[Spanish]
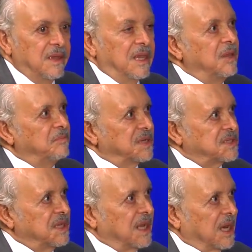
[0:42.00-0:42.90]

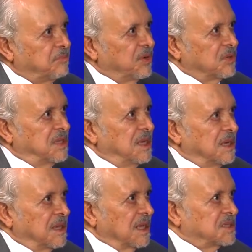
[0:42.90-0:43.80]
investigar, pero
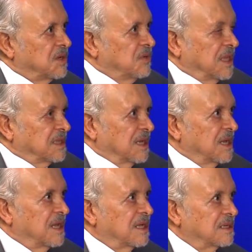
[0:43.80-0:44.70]
tiene que hacer una
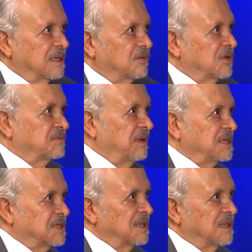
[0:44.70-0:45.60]
tarea que no es
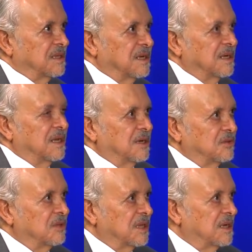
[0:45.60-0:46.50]
fácil de, leer
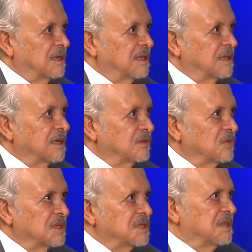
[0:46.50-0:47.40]
toda la
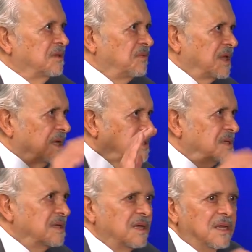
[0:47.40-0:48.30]
literatura científica
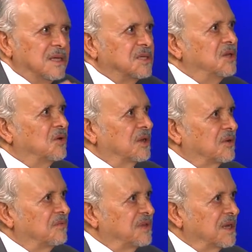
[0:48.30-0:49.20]
si, si no le
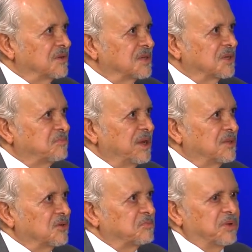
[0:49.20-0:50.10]
confía a los
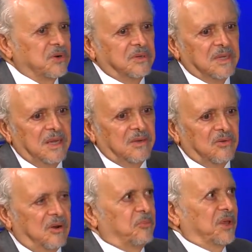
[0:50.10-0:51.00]
expertos, pero
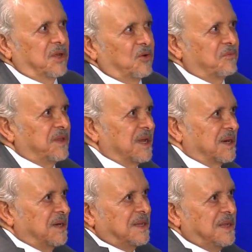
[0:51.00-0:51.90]
no le puede
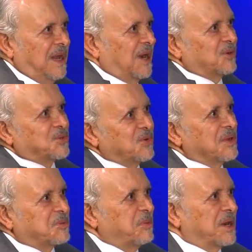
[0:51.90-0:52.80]
confiar a los no
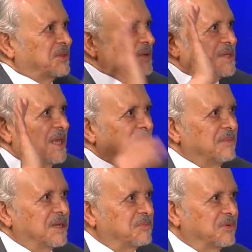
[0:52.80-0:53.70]
expertos nada
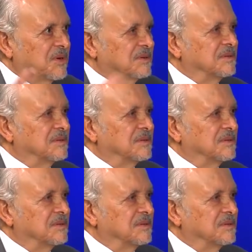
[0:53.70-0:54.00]
más por